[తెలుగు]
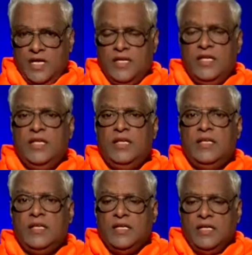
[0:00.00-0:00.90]
కానీ
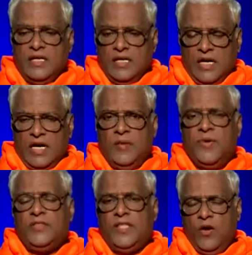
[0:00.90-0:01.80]

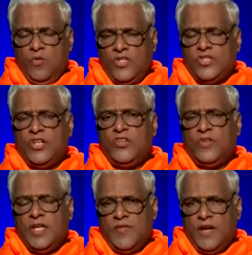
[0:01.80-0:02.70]
ఆమెకు
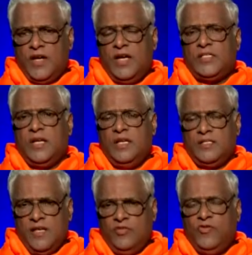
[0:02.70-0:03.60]
దేవుడిచ్చినటువంటి
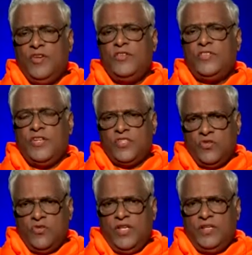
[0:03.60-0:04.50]
అవకాశాన్ని సద్వినియం
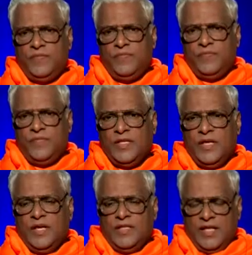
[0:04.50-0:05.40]
చేసుకొని
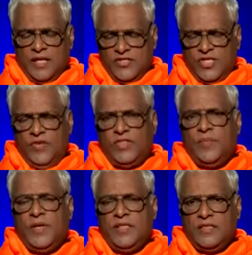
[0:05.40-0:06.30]
తన
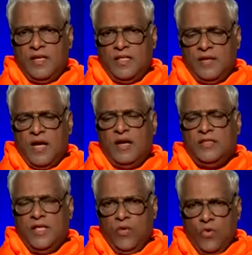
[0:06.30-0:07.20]
జీవితం అంతా
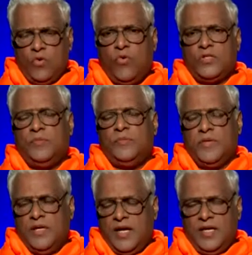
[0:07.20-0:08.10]
ఆ దేవుడి కోసం
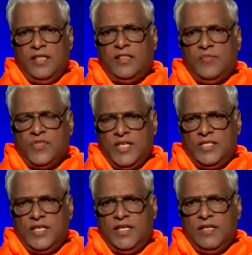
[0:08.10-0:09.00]
అంకితం
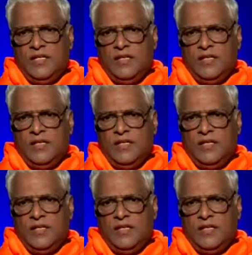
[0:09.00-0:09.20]
చేసి